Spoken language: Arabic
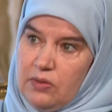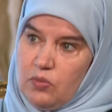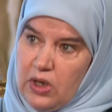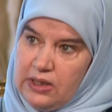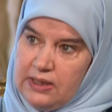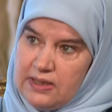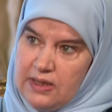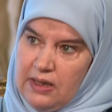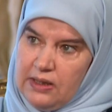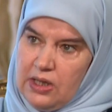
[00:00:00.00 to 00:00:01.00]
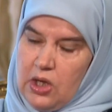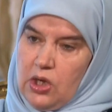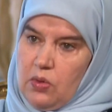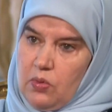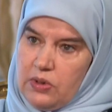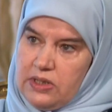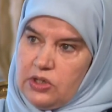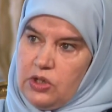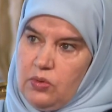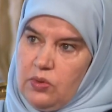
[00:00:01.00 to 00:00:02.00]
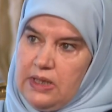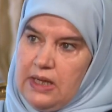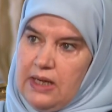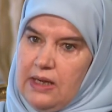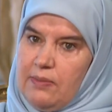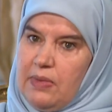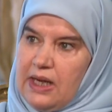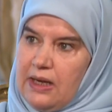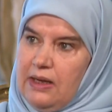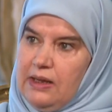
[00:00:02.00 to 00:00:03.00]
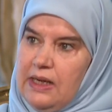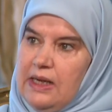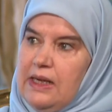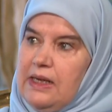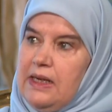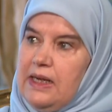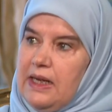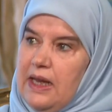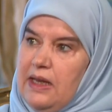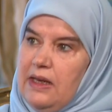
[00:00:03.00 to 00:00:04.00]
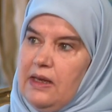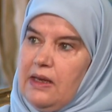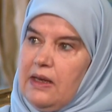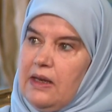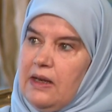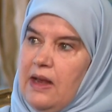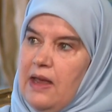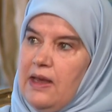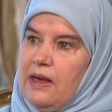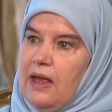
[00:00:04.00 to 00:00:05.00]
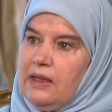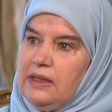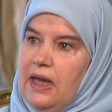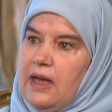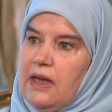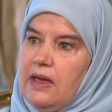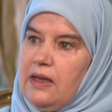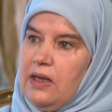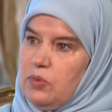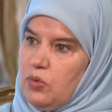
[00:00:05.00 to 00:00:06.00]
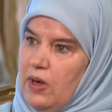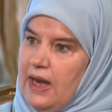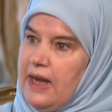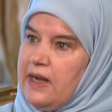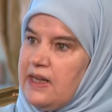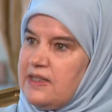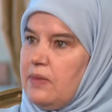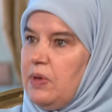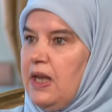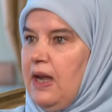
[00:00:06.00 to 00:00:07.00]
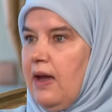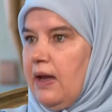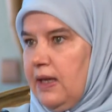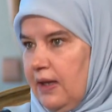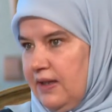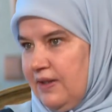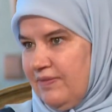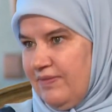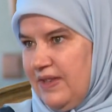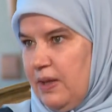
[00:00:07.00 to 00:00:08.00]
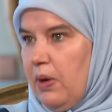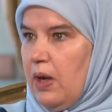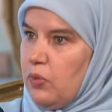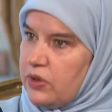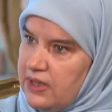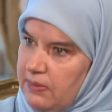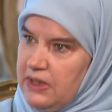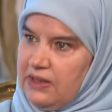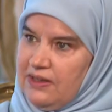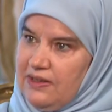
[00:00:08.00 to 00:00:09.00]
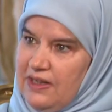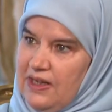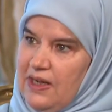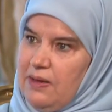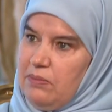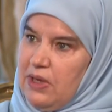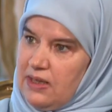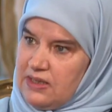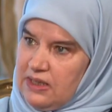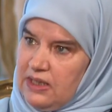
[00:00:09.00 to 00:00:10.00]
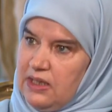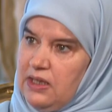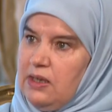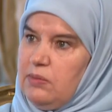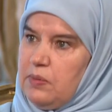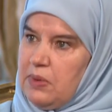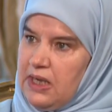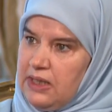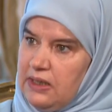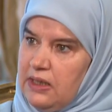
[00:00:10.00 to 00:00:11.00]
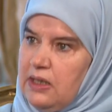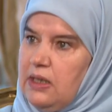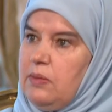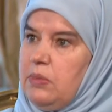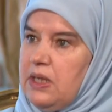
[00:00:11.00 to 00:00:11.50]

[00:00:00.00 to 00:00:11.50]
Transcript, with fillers: المقدسة وترجع إلى مكة لكي لا ينقطع ابنها عن نسبه الحقيقي نعم. يبقى مرتبط نعم. بأصله ببلده